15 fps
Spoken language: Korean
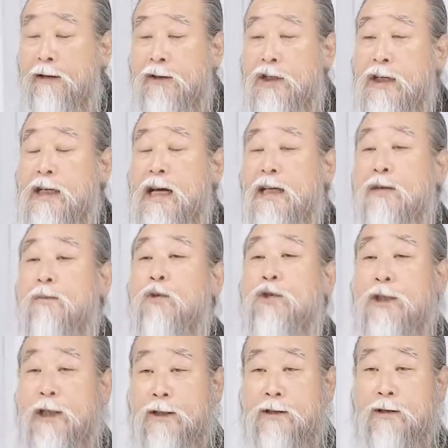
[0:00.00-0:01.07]
질량이
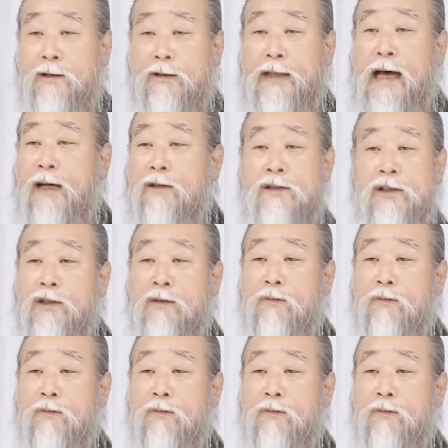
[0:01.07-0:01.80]
모질해서. 나르지를